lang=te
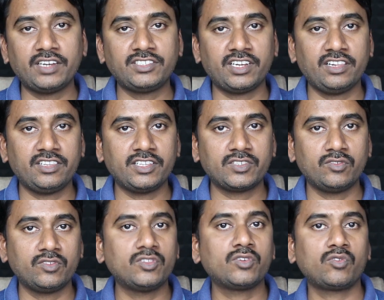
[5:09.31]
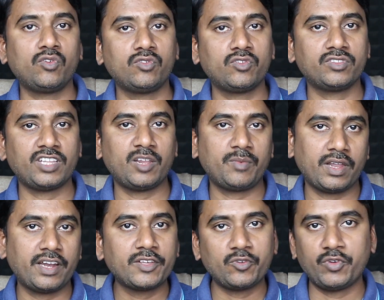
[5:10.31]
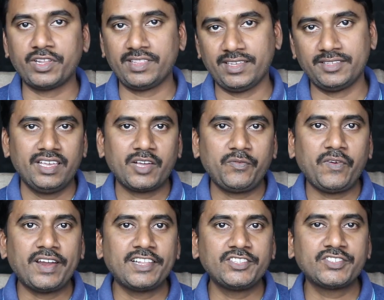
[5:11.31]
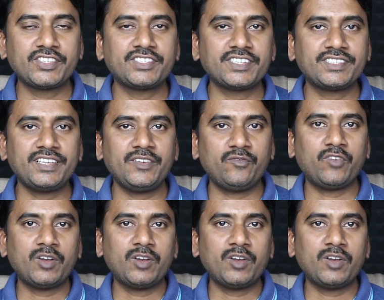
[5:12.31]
ఎలాంటి చర్యలు తీసుకుంటుందో కోర్టుకు తెలపాలని కోరింది ఇక ఫైనల్ న్యూస్ వచ్చేసి